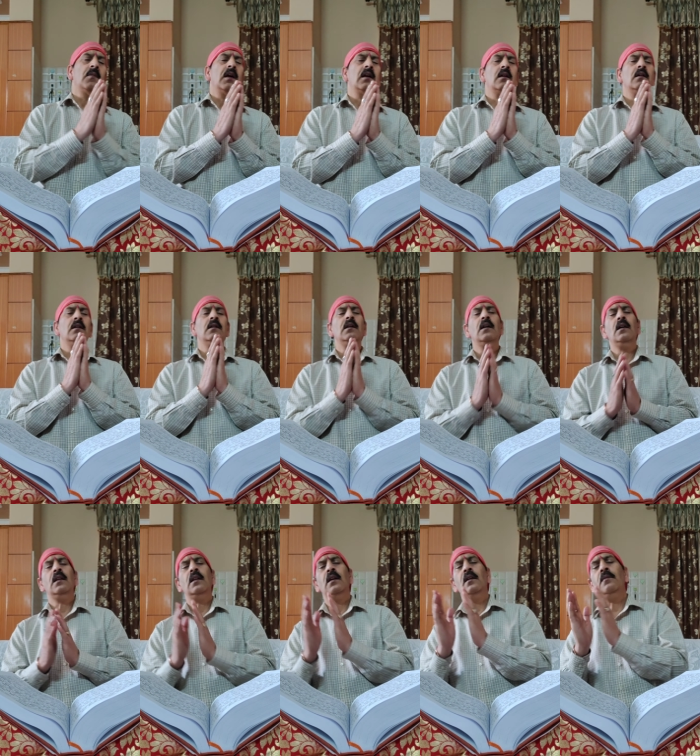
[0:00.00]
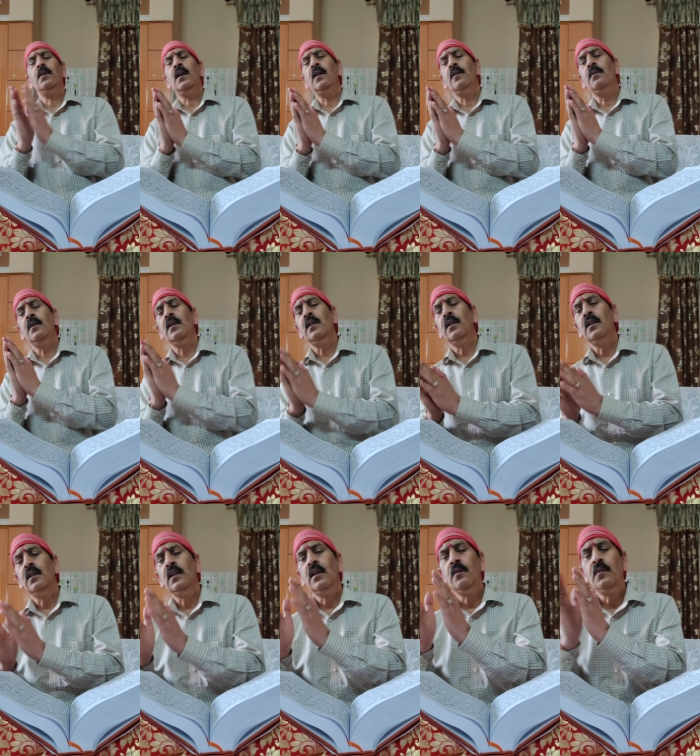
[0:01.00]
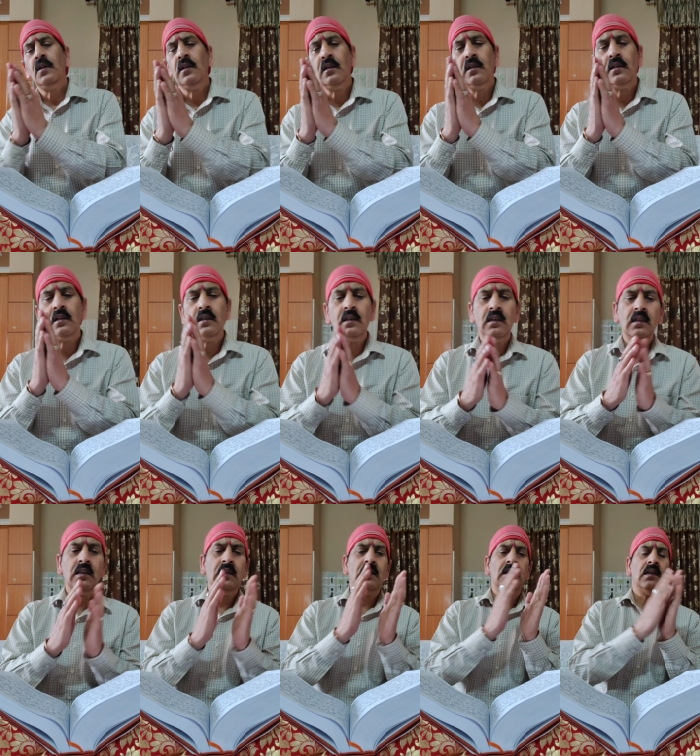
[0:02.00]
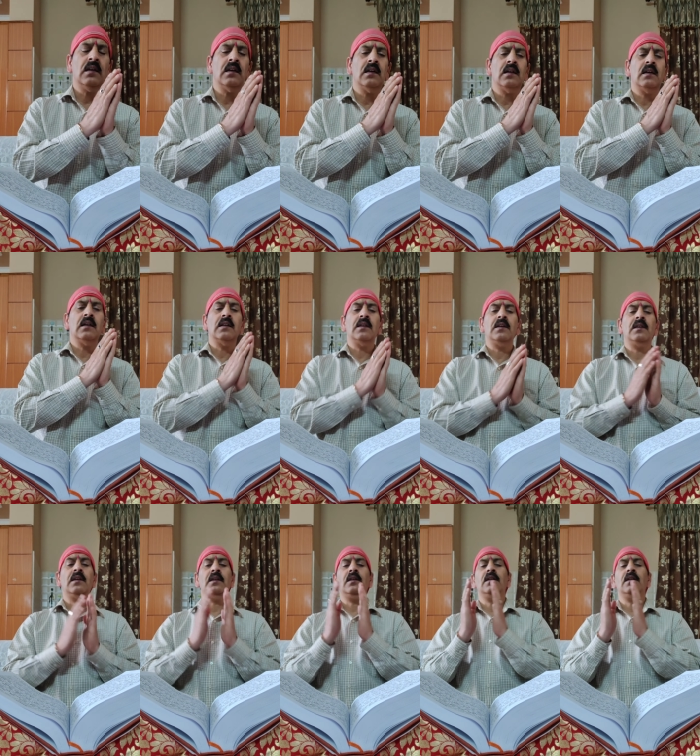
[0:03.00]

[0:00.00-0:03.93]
मंगल भवन मंगल हारी